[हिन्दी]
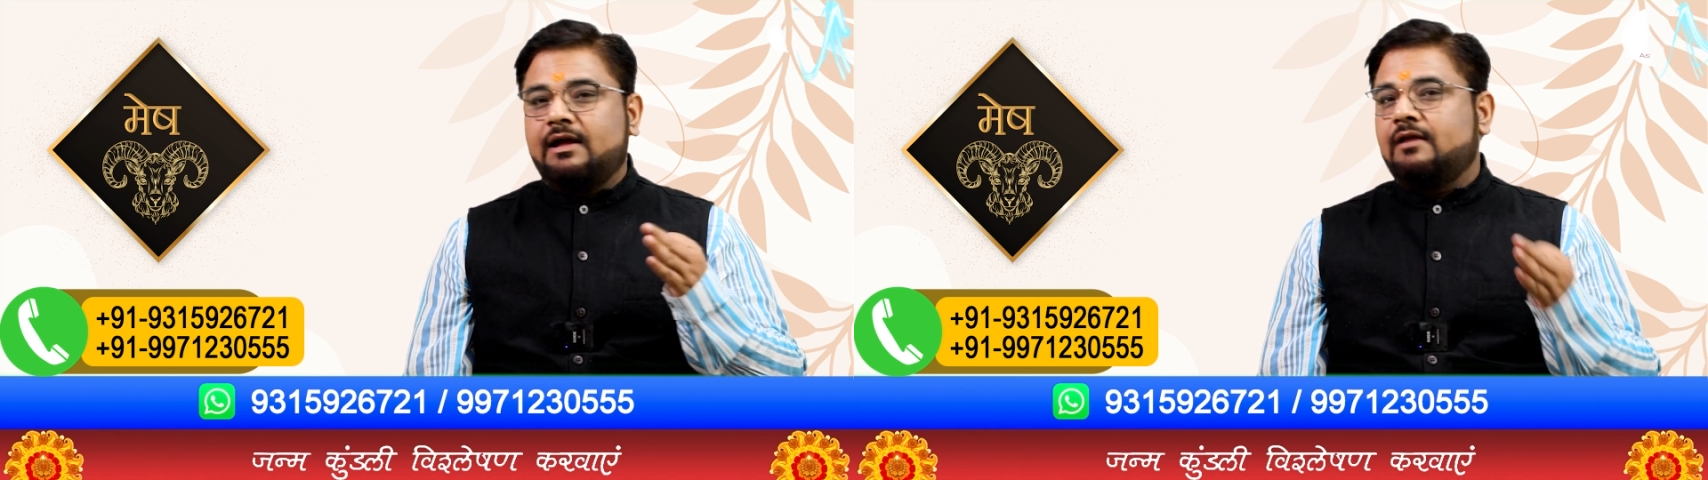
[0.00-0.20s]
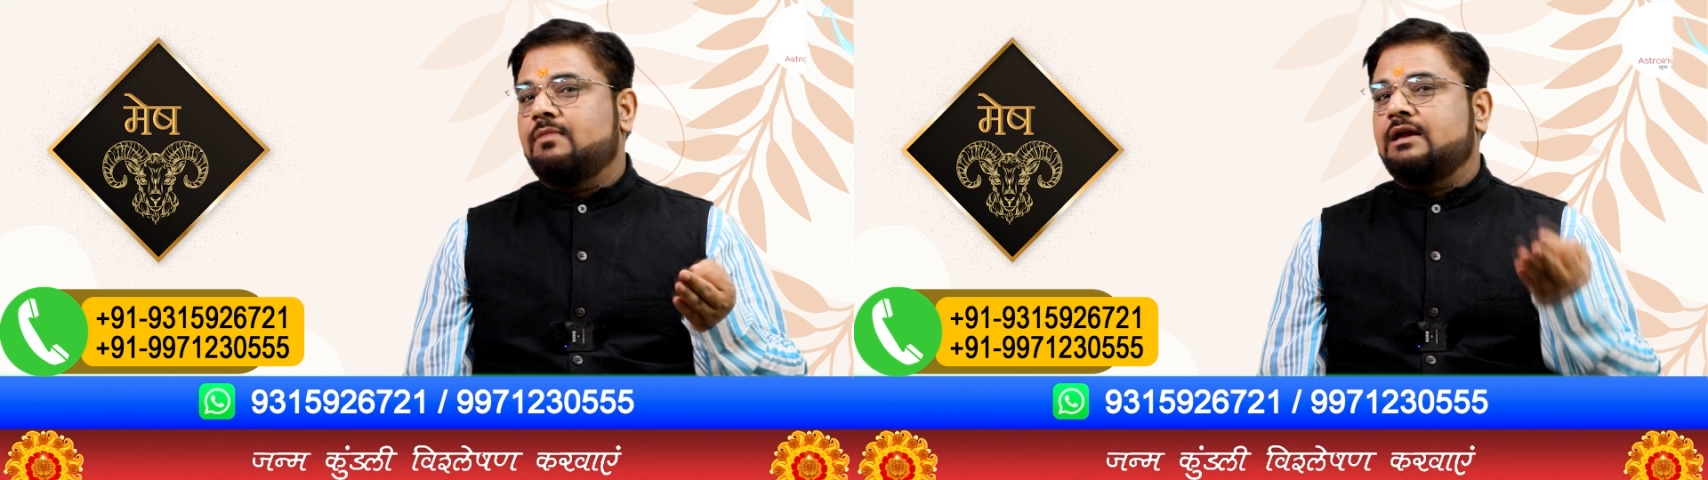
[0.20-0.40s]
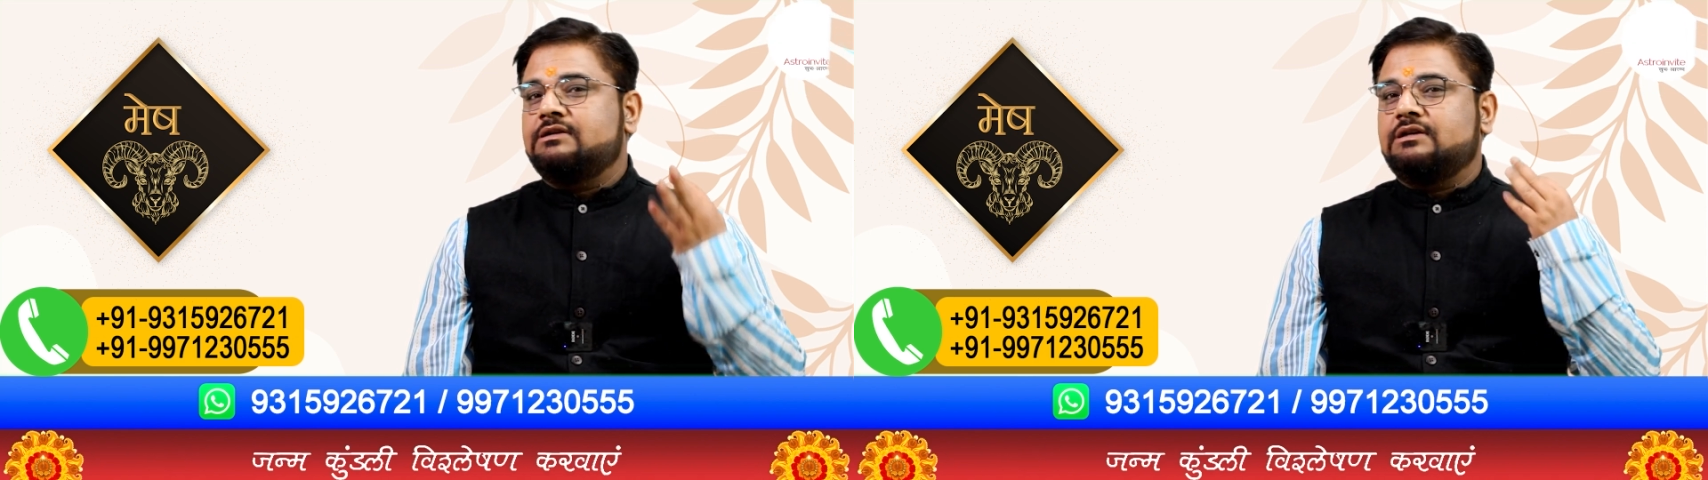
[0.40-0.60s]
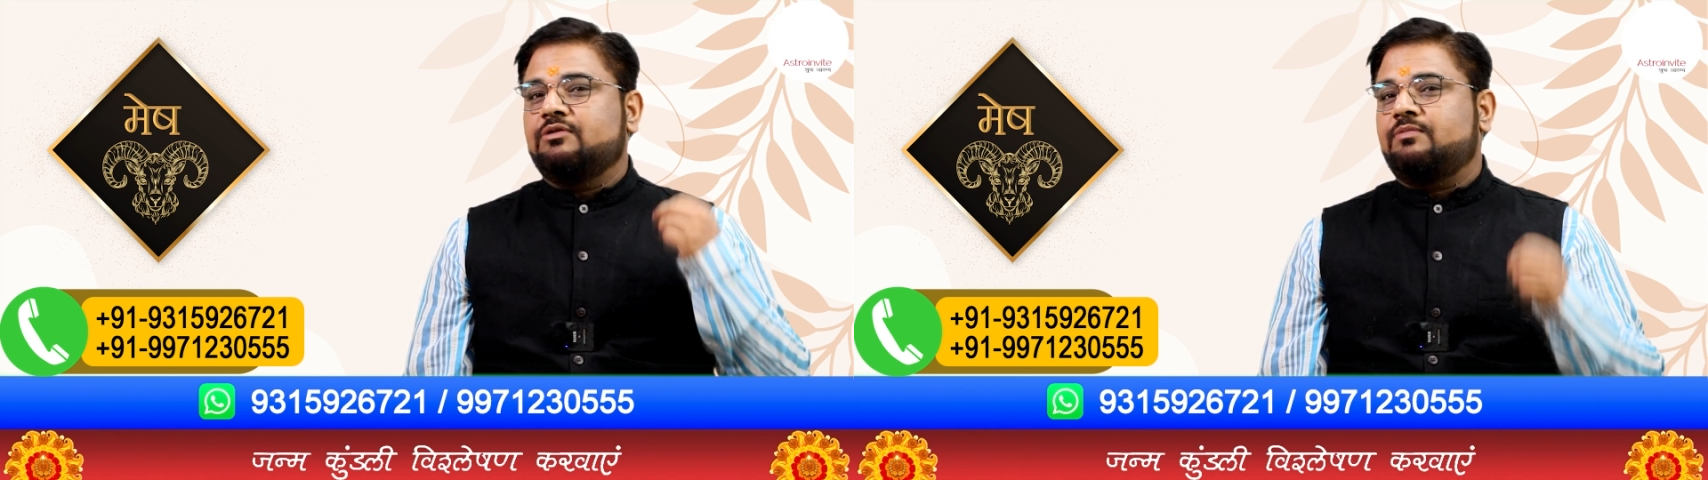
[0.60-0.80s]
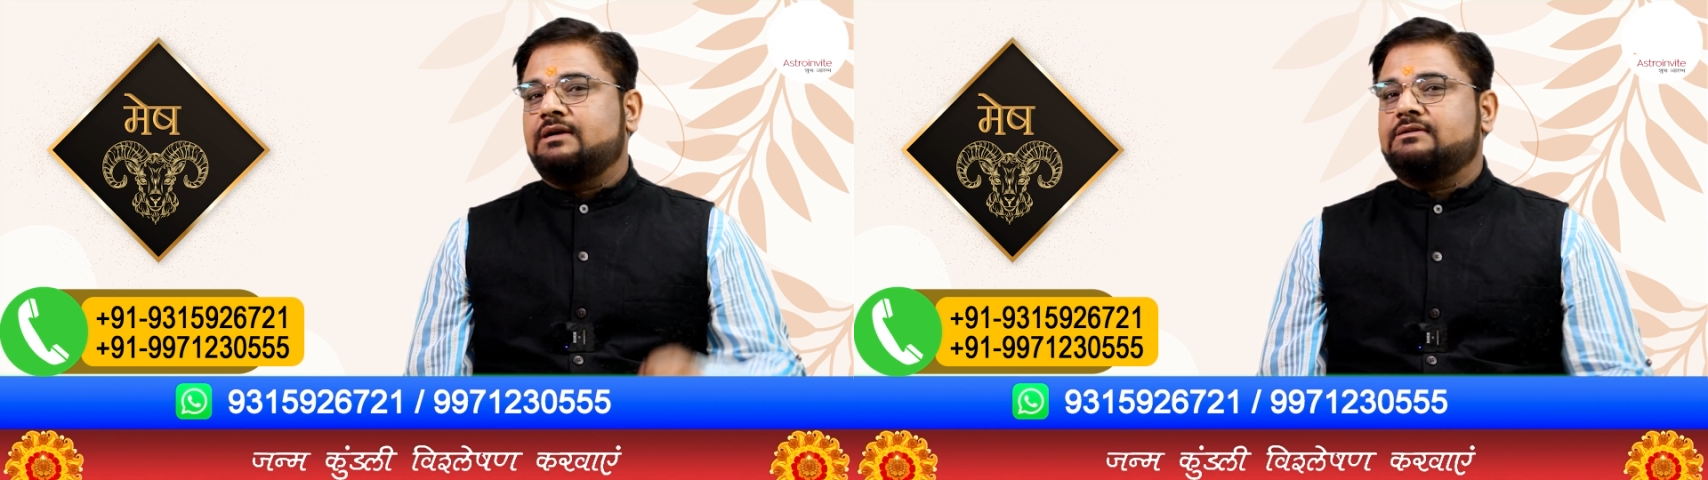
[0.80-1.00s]
हनुमान जी की
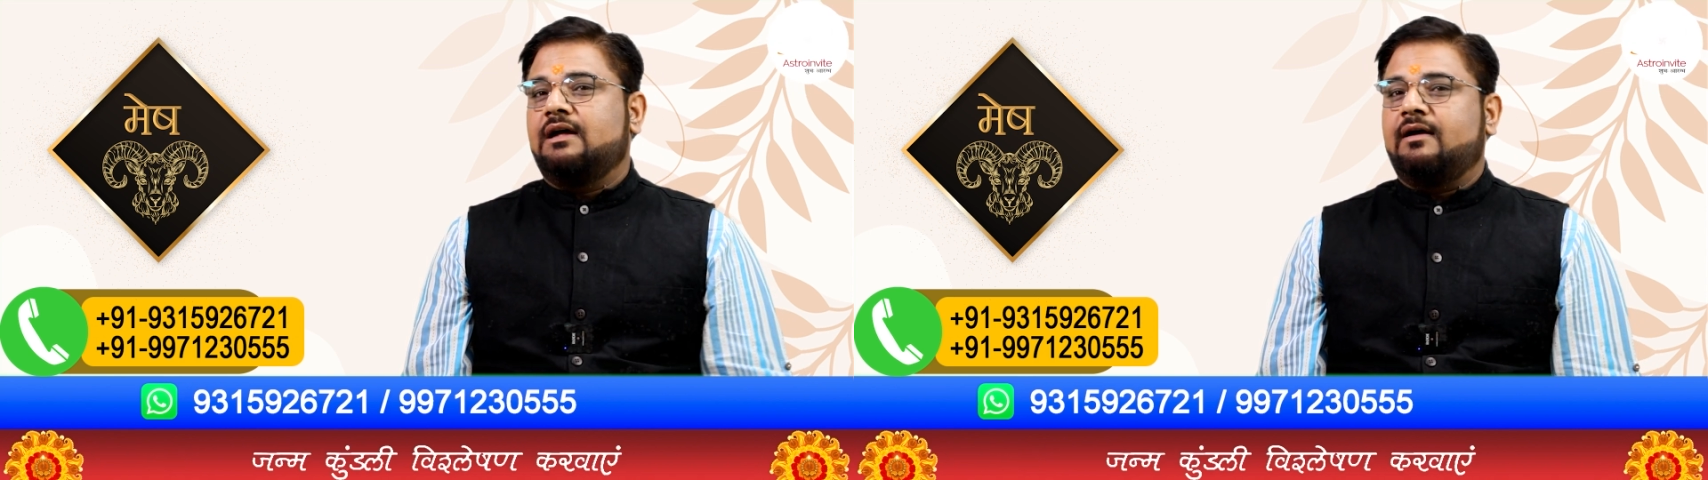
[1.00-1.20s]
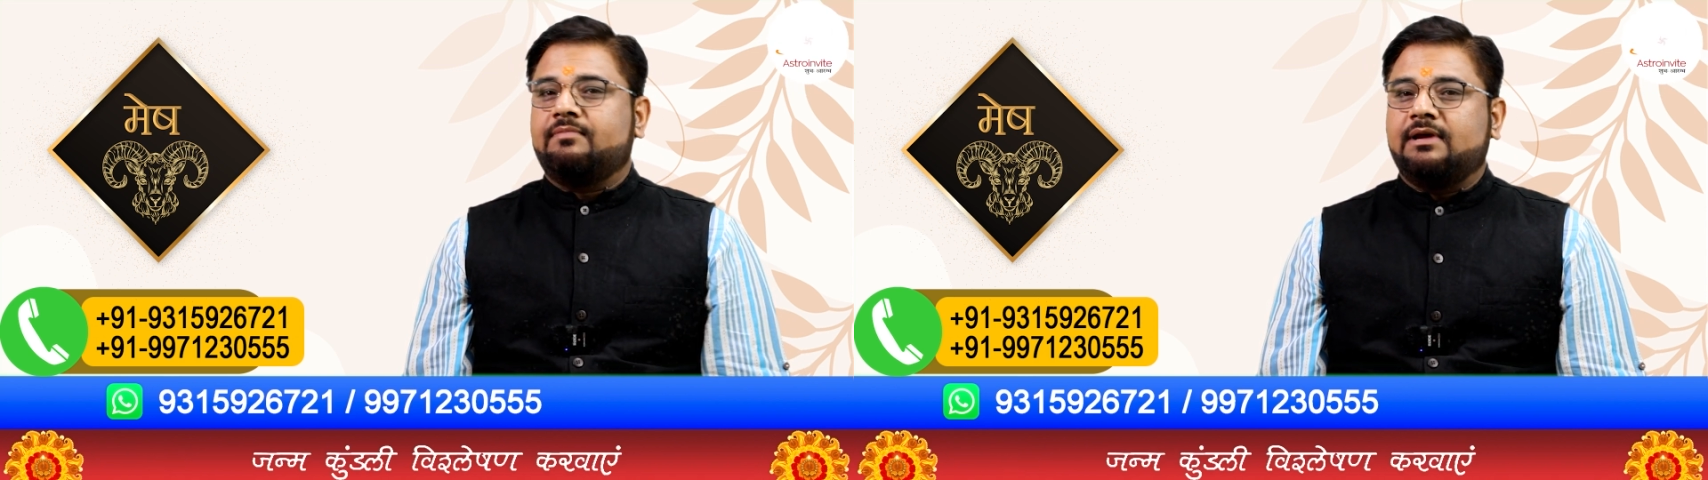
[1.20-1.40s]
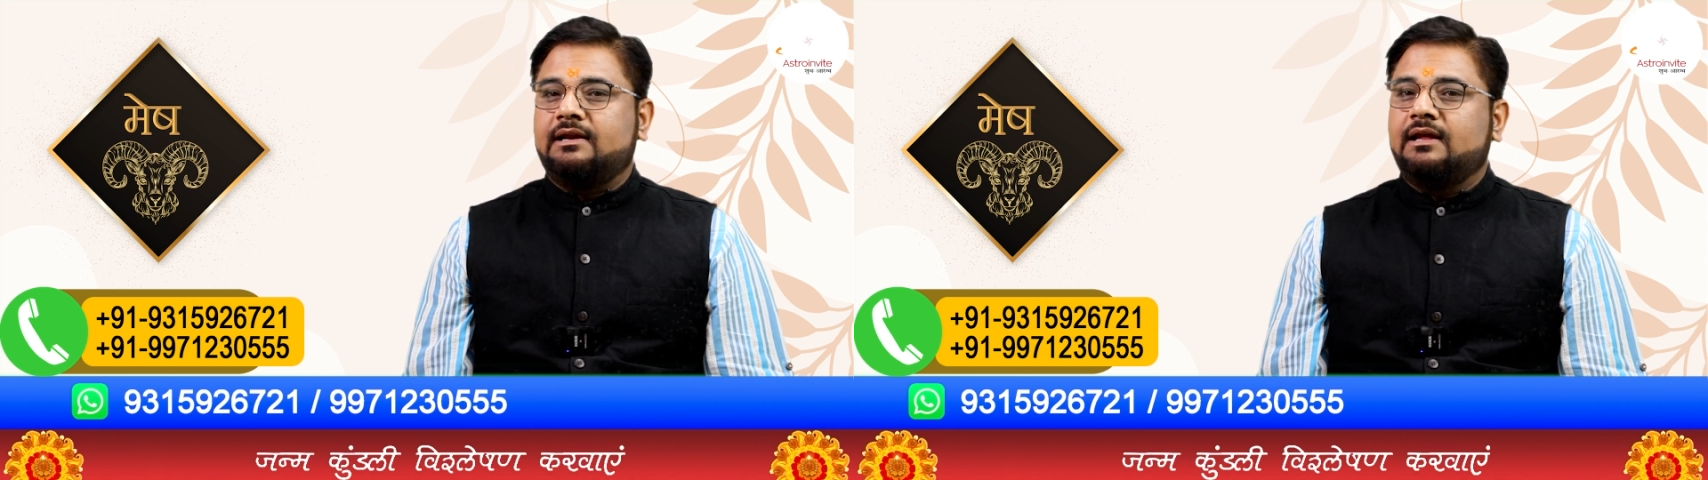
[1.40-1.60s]
उपासना आपके